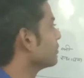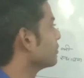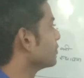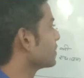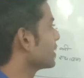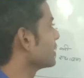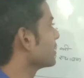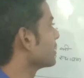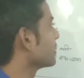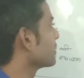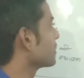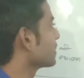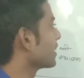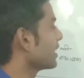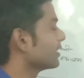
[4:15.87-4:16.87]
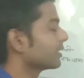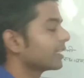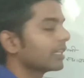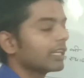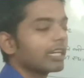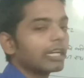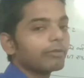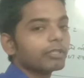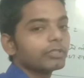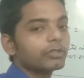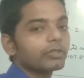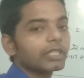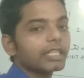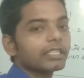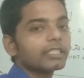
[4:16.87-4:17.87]
दूसरे राज्य के अलावा
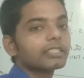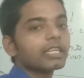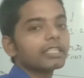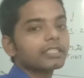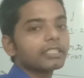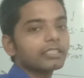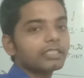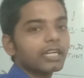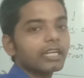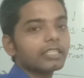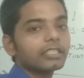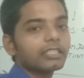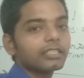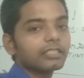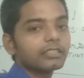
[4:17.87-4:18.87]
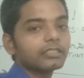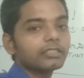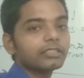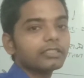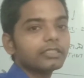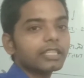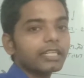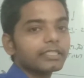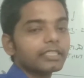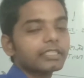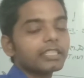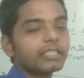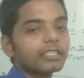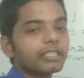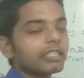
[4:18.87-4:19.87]
जो केंद्र शासित जहाँ ऐसे
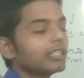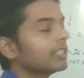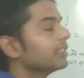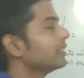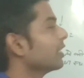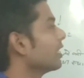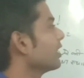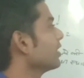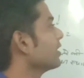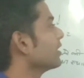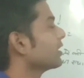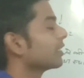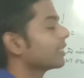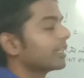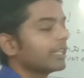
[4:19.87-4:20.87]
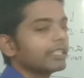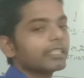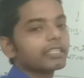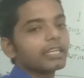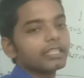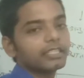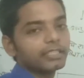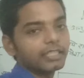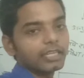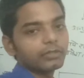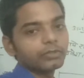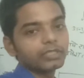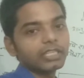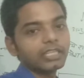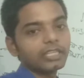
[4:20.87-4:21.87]
क्षेत्र जहाँ केंद्र का अधिकार
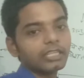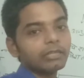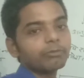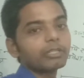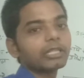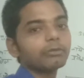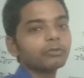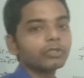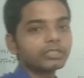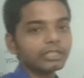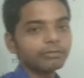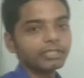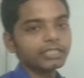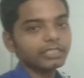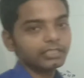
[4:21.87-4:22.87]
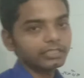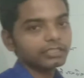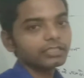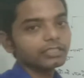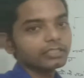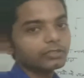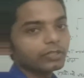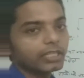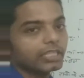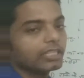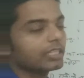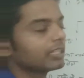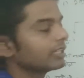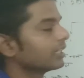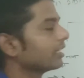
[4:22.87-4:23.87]
होता है मतलब वो सभी जो है
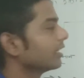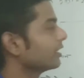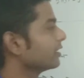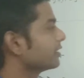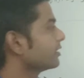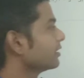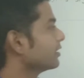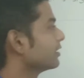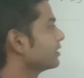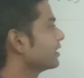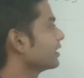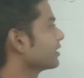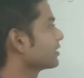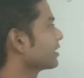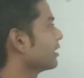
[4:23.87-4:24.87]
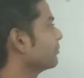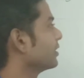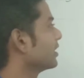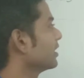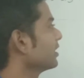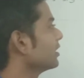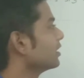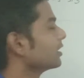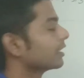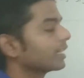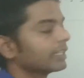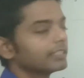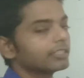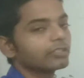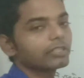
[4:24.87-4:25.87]
क्षेत्र शामिल हैं
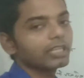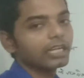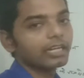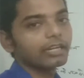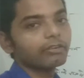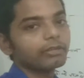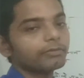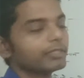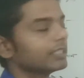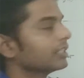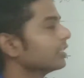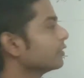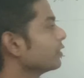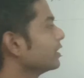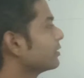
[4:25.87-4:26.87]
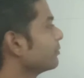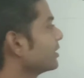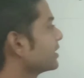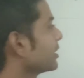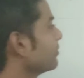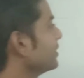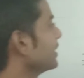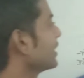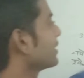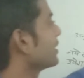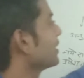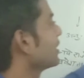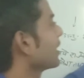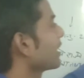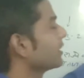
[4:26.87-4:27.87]
राज्यों के अलावा भी तो इसमें सभी
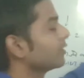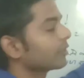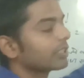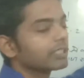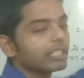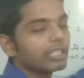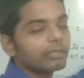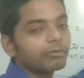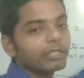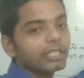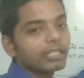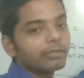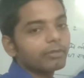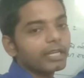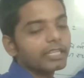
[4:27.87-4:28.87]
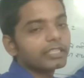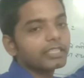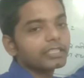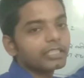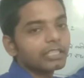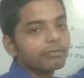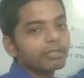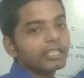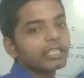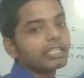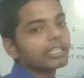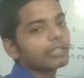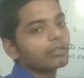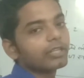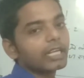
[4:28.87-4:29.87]
आते हैं राज्यों के संघ में भारत के संघ में
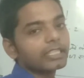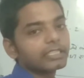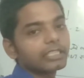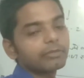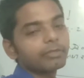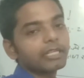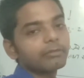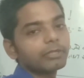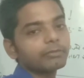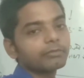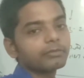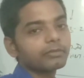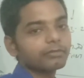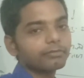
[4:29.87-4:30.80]
केवल राज्य के बारे में हम